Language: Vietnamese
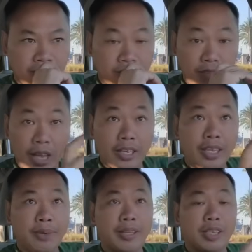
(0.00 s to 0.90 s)
giận
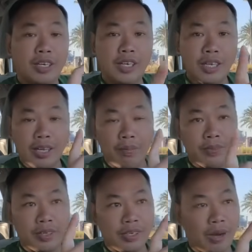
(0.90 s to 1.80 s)
nha các bạn từ đó là
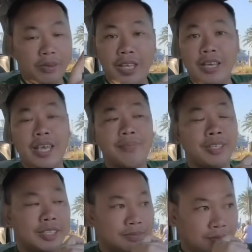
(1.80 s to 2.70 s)
không nó không có chơi với em nữa